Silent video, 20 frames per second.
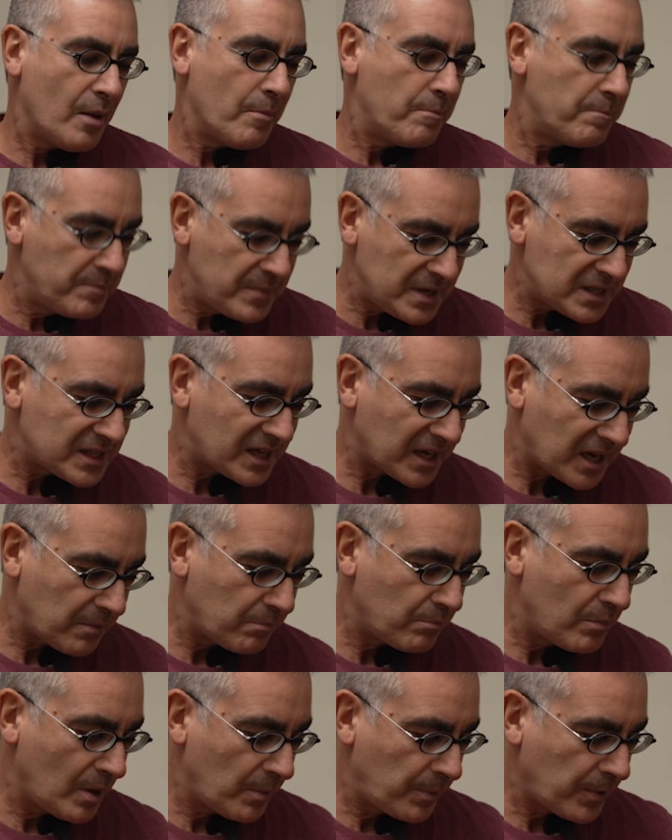Mi
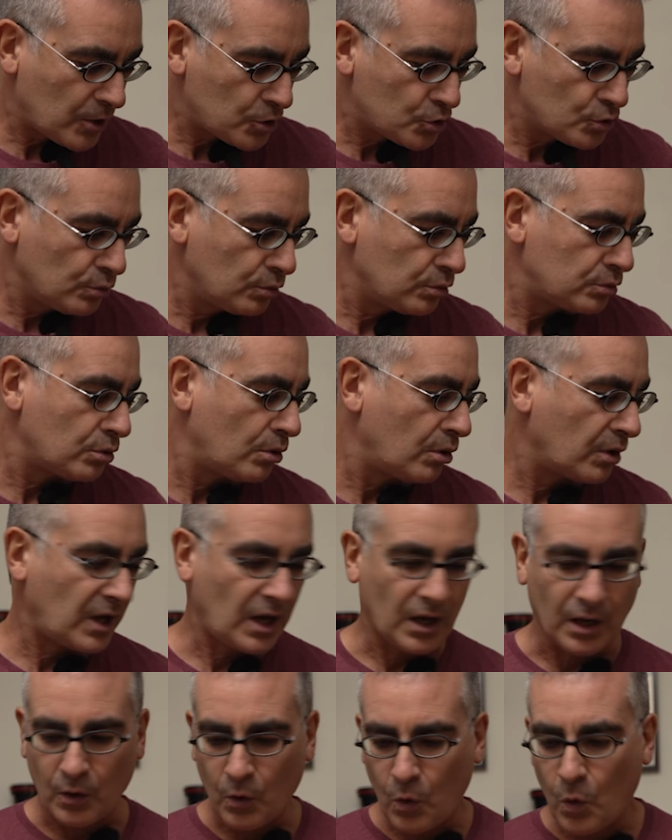sarebbe piaciuto
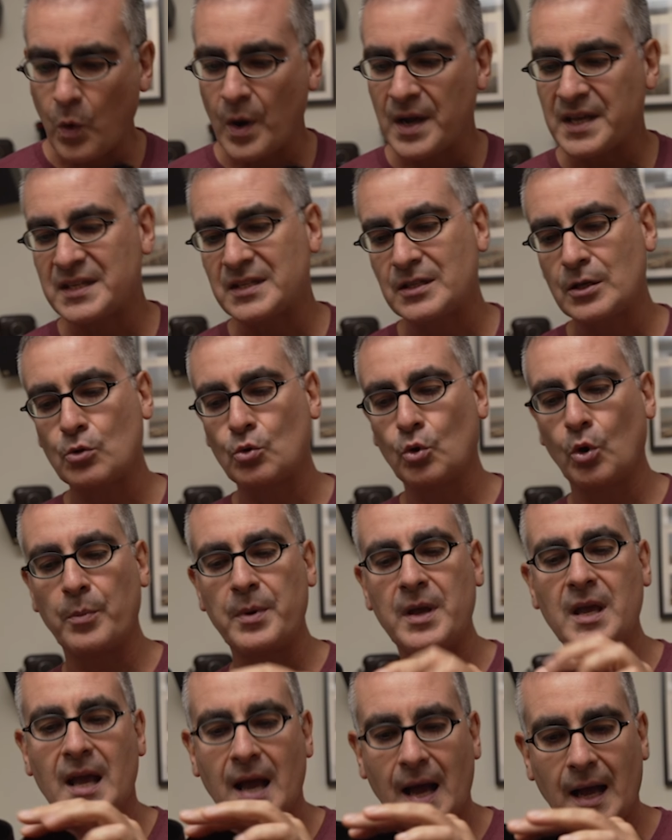che questi tubi,